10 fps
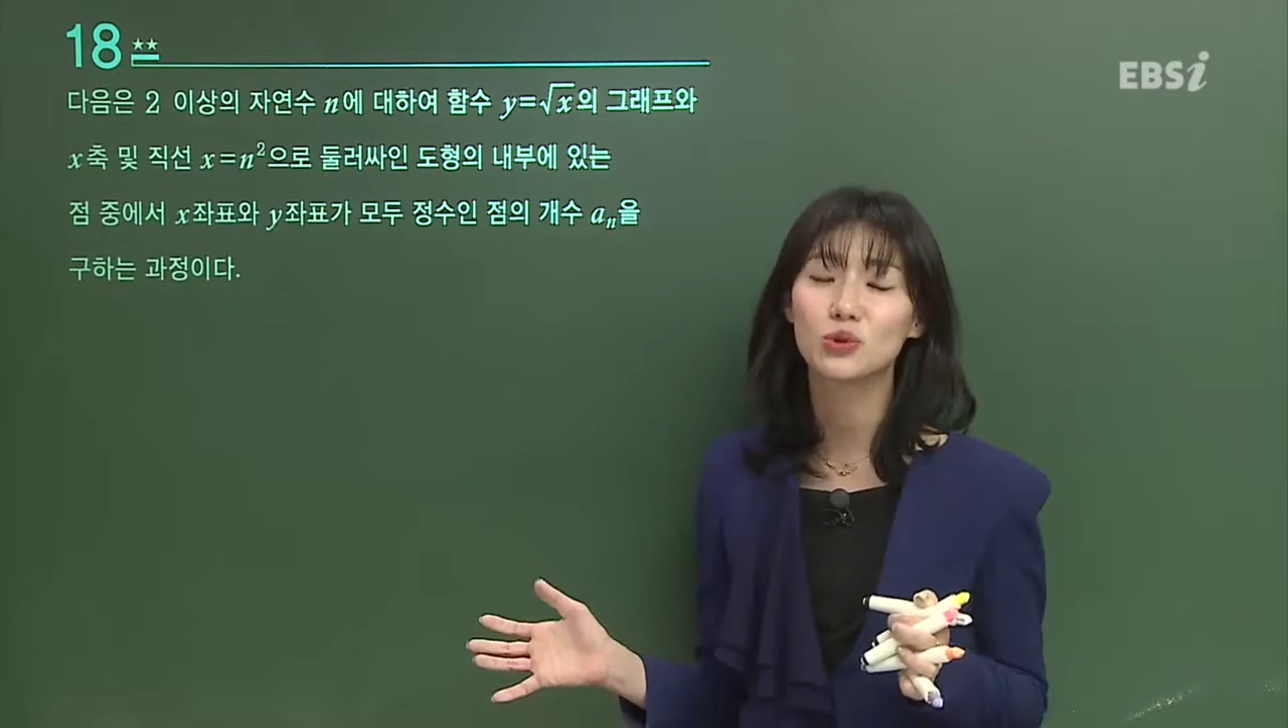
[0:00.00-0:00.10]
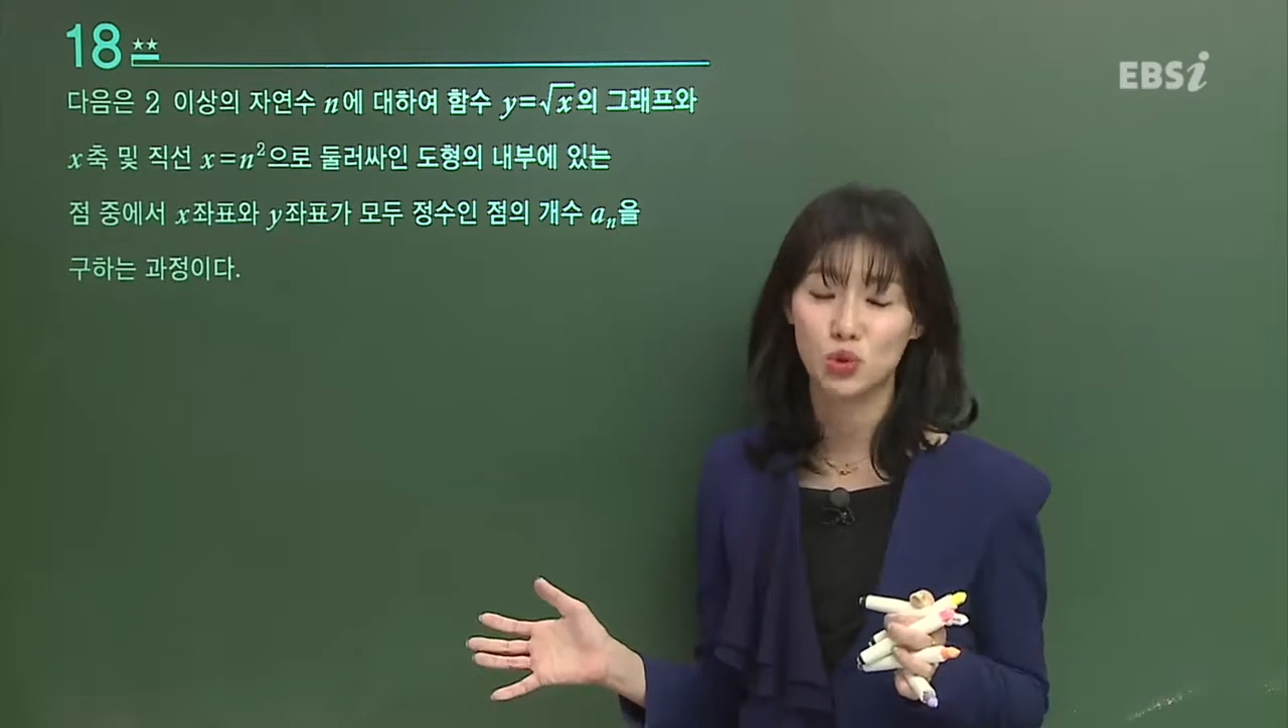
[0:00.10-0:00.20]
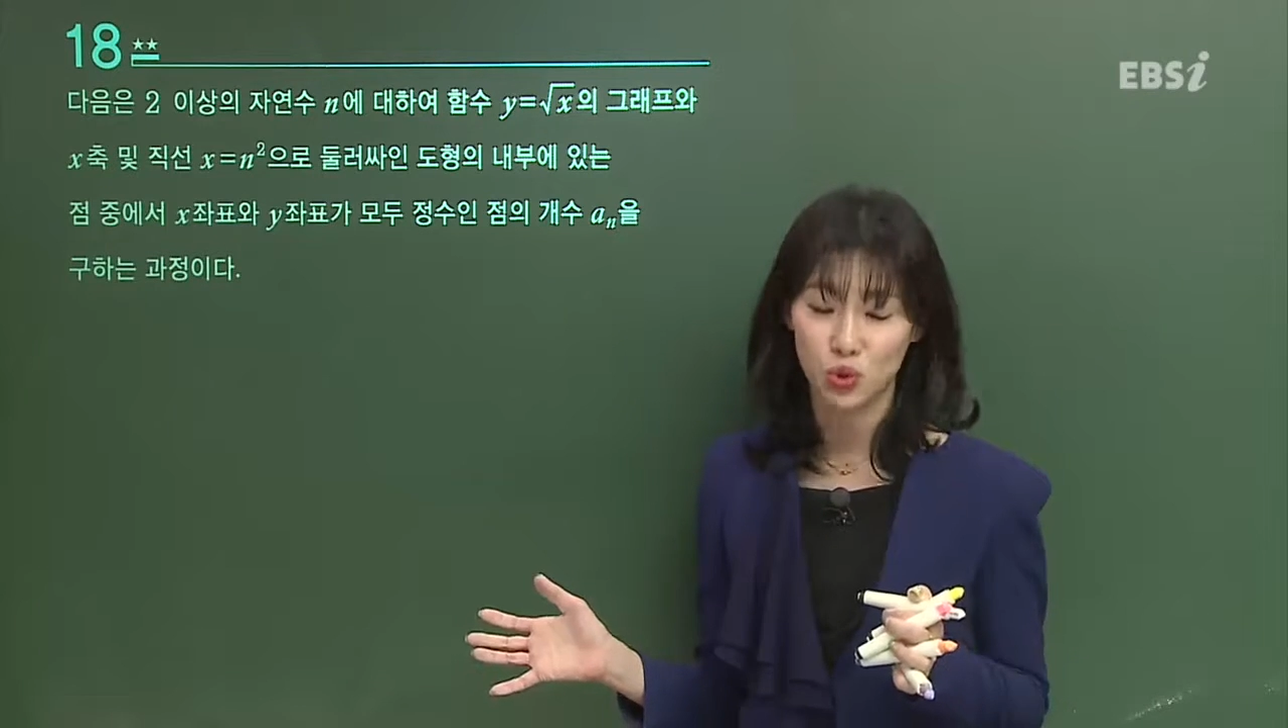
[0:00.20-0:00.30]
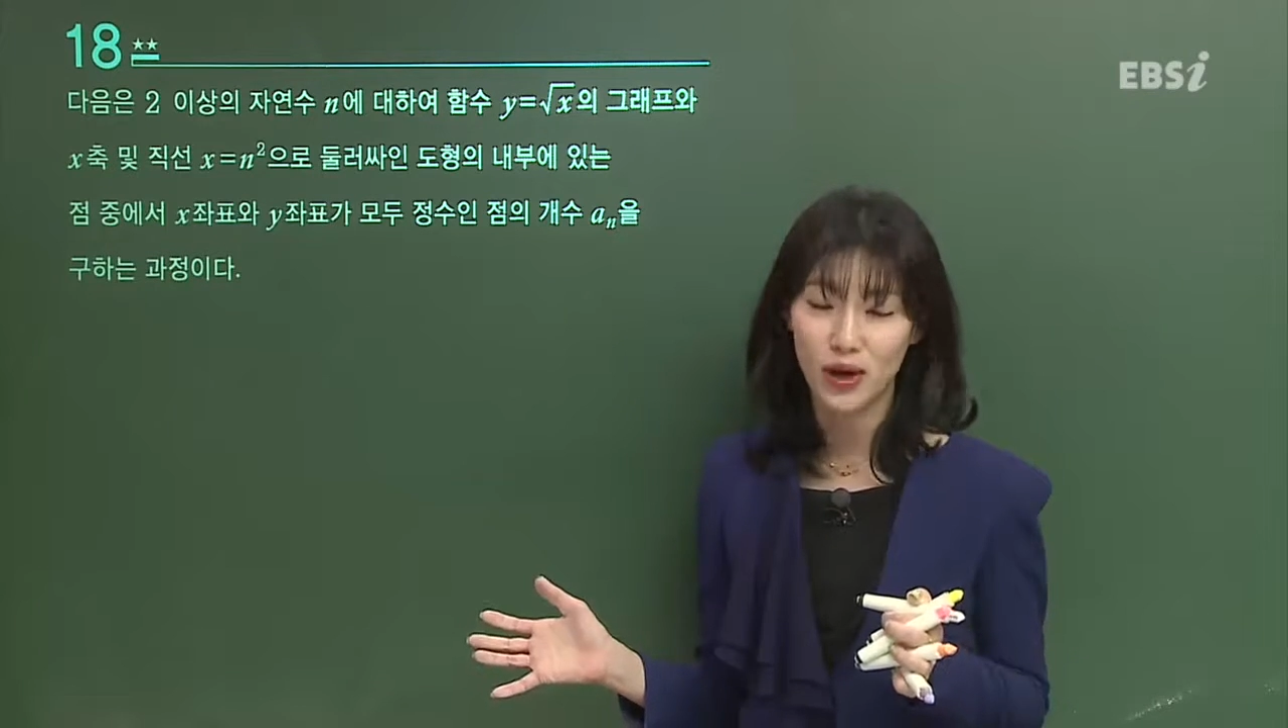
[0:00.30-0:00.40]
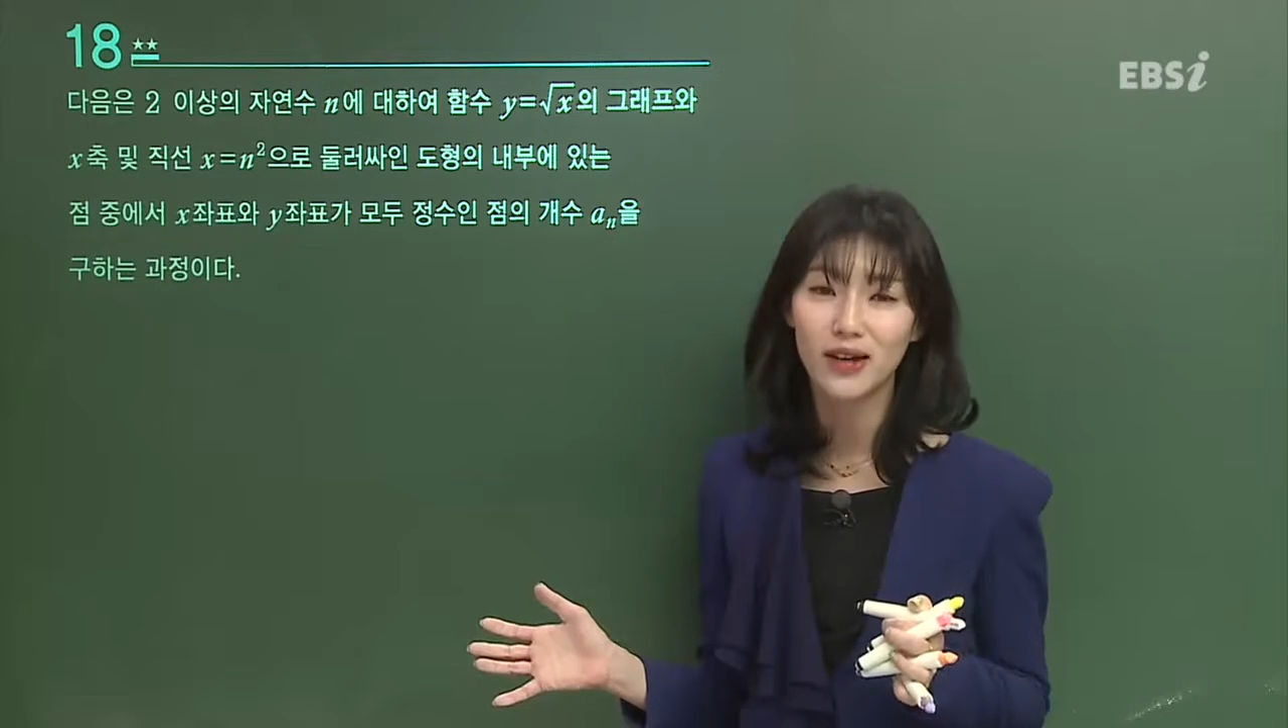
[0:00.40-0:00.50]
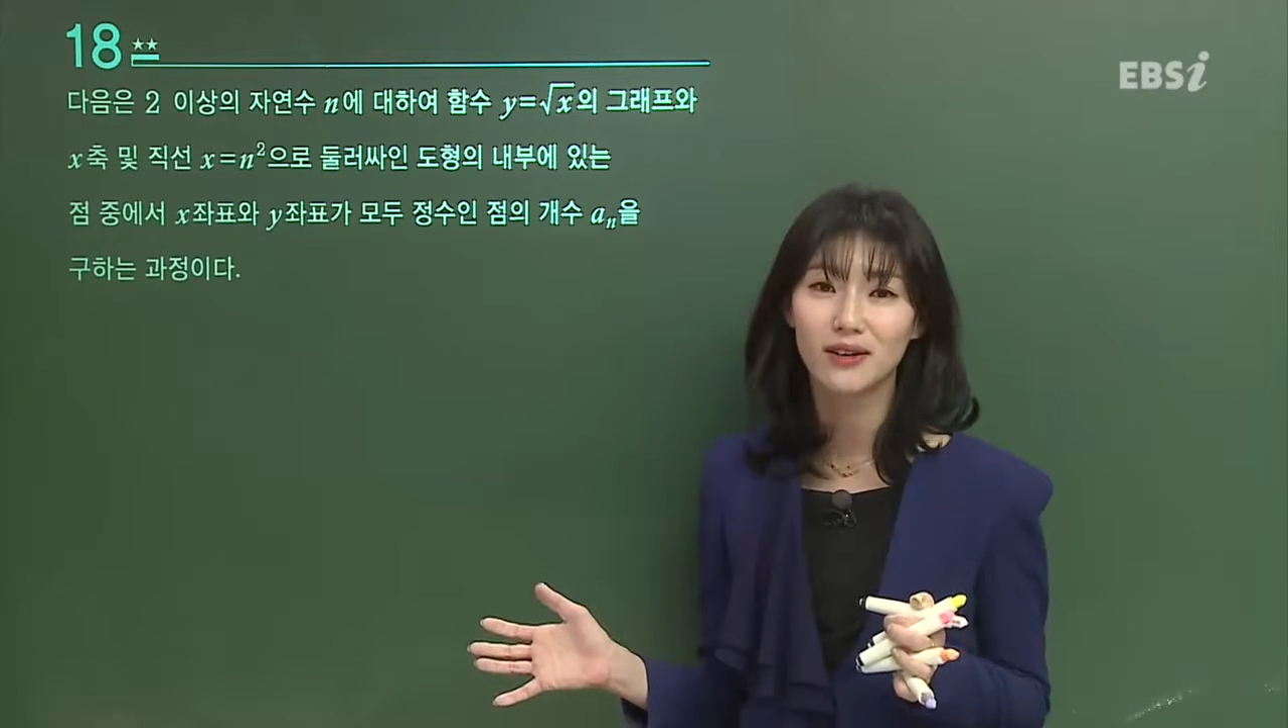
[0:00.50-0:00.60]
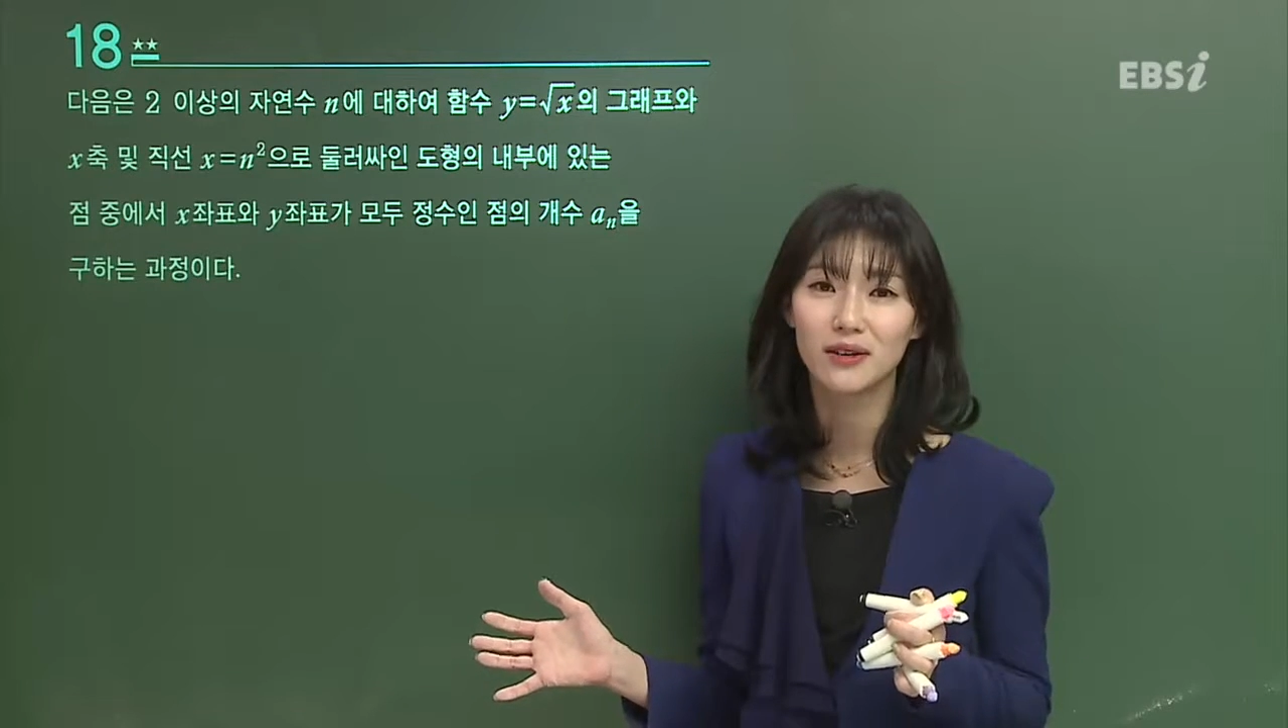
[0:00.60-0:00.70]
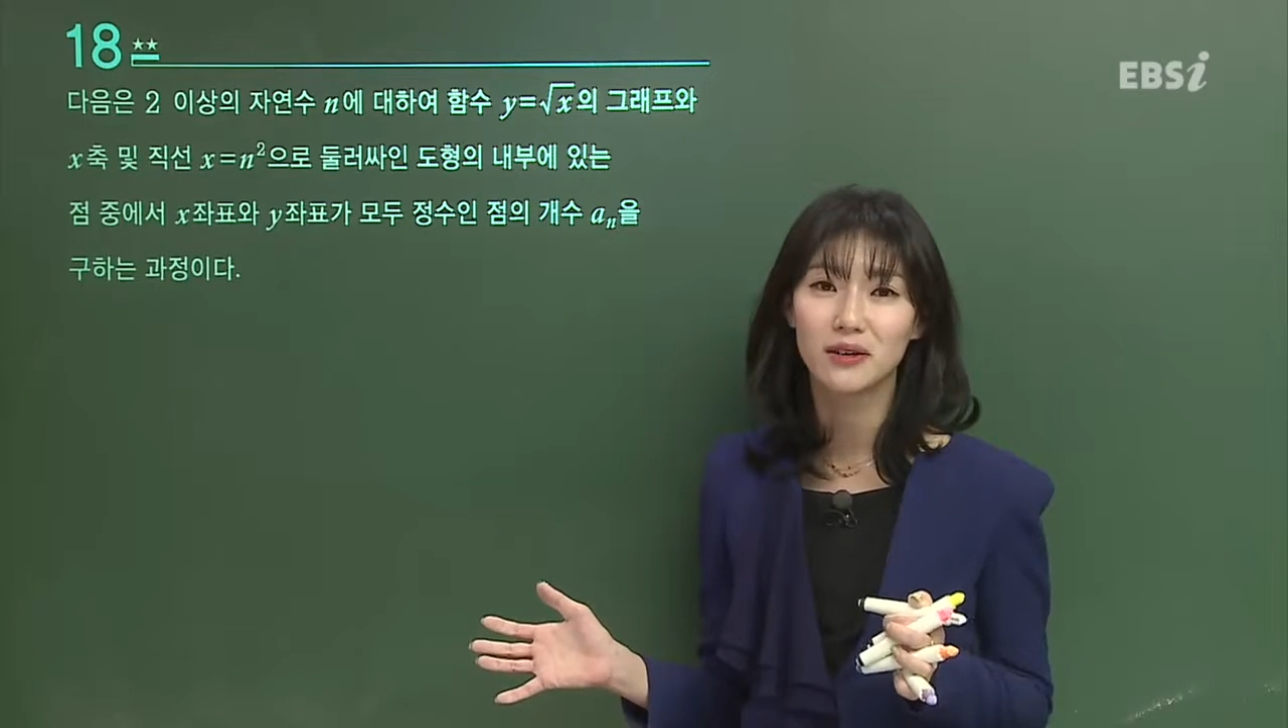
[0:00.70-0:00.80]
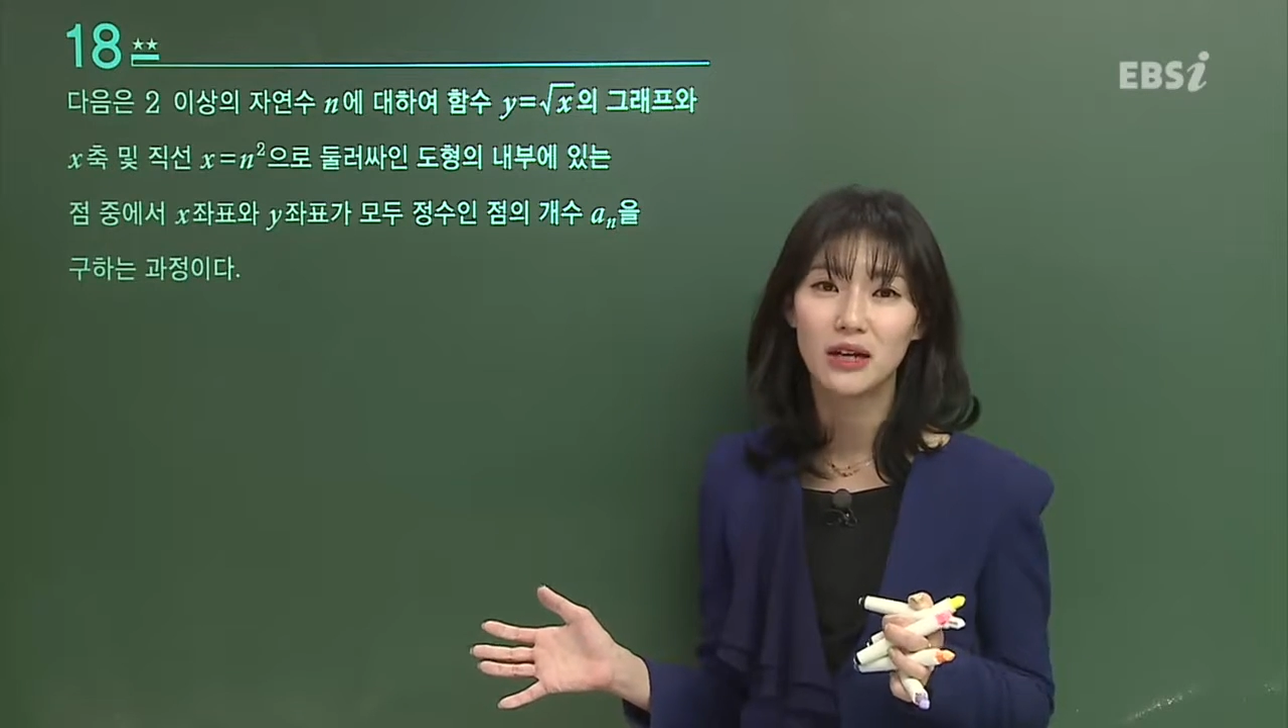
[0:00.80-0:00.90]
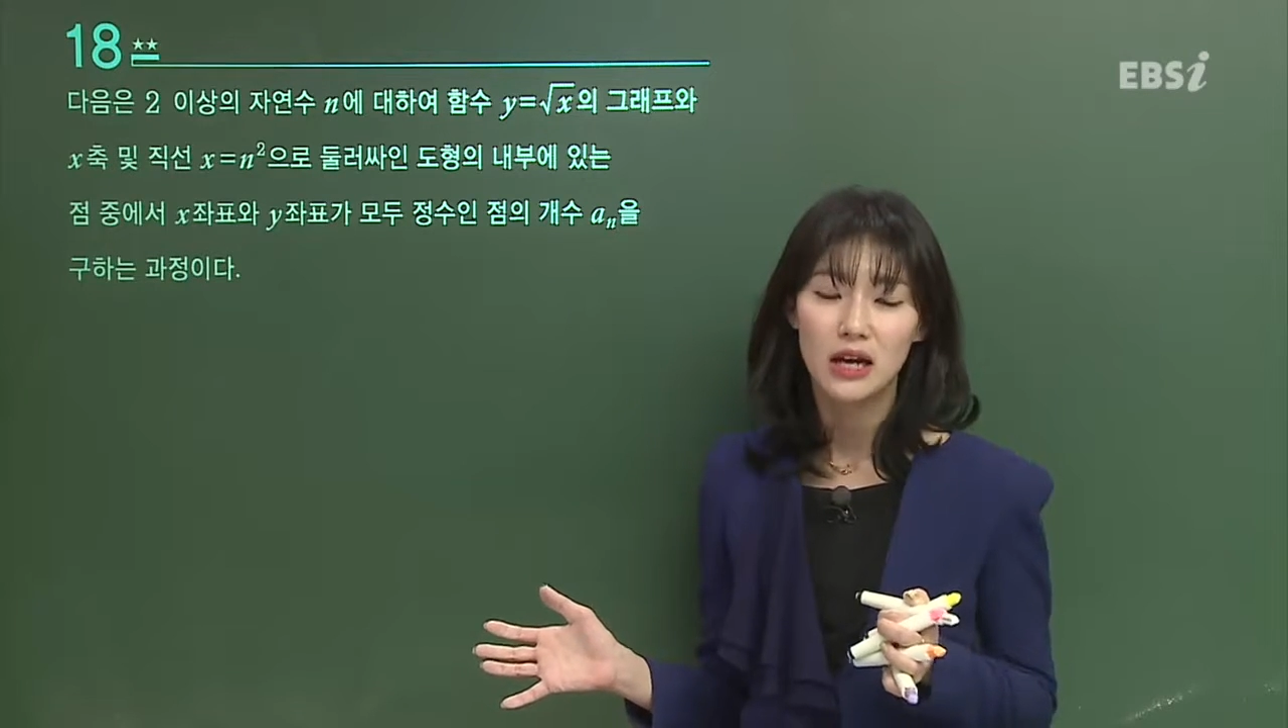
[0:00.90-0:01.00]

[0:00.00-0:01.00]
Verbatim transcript: 좋아요.